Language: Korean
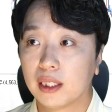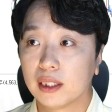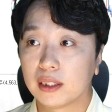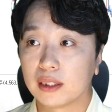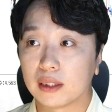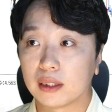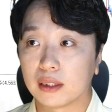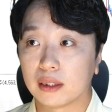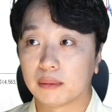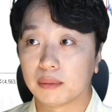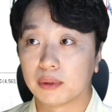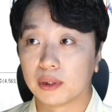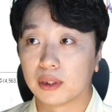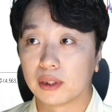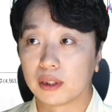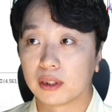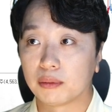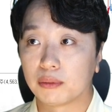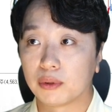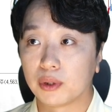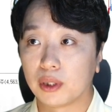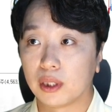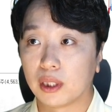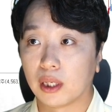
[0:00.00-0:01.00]
지금은
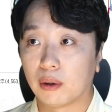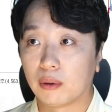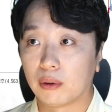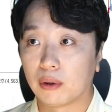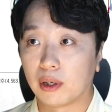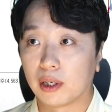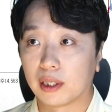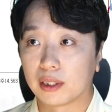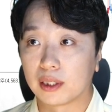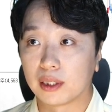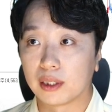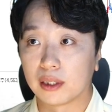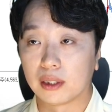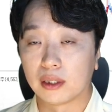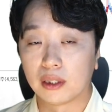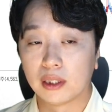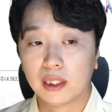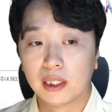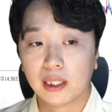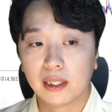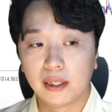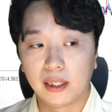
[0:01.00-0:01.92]
급등이 나온 것 같아요.